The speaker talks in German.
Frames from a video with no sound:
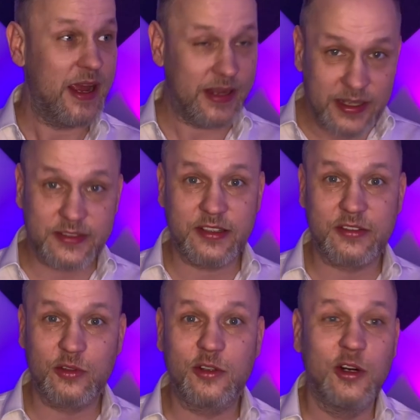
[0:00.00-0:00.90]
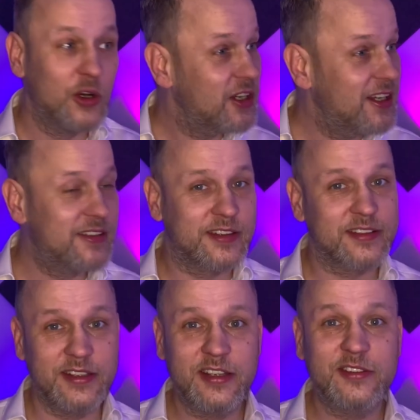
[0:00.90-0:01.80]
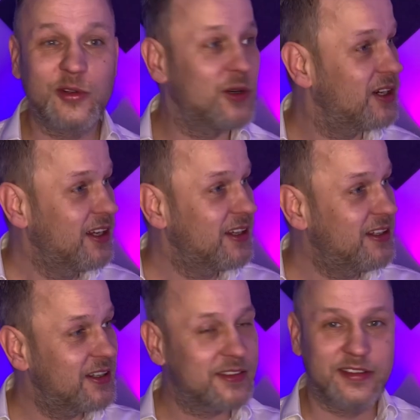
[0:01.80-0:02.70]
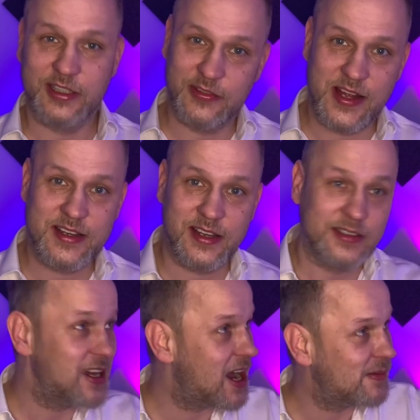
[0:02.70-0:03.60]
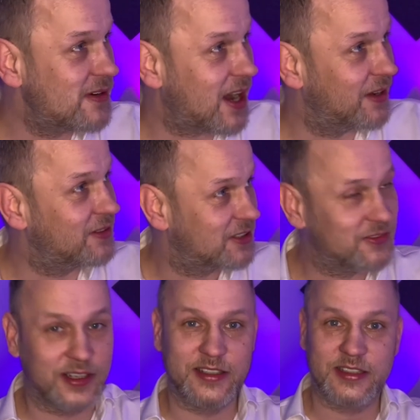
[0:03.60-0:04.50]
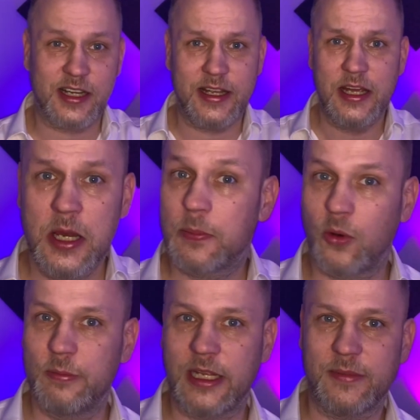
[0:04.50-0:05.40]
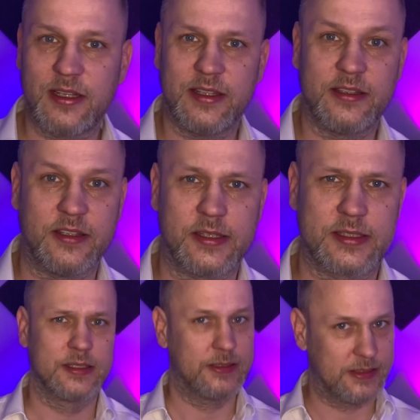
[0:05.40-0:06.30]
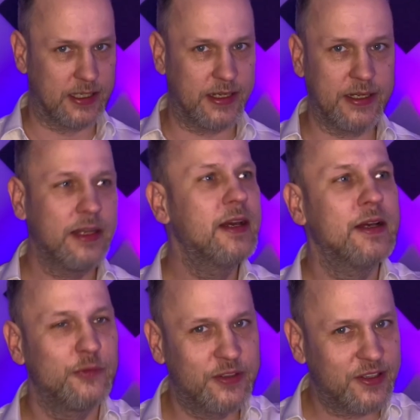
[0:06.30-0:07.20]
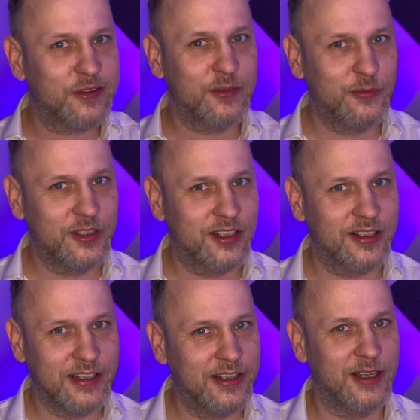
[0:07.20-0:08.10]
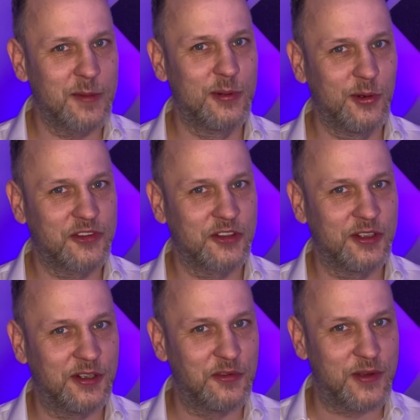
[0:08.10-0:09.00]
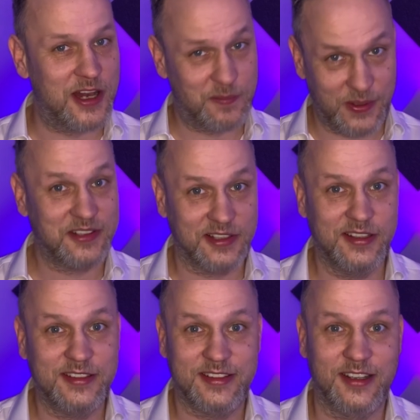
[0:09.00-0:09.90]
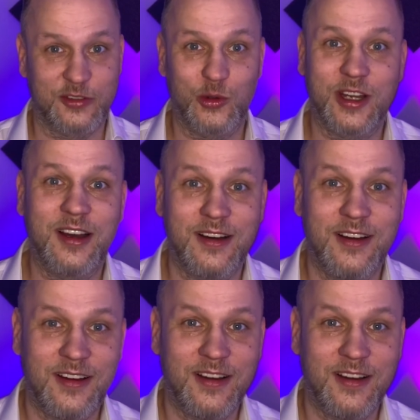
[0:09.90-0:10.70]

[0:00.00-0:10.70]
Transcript: Ist es so, ist es nicht so? Hier ist eine Quellenangabe 1, 2, 3, Problem erledigt. Nein, wir setzen wieder irgendein Blödsinn in die Welt. Besser ist das, oder?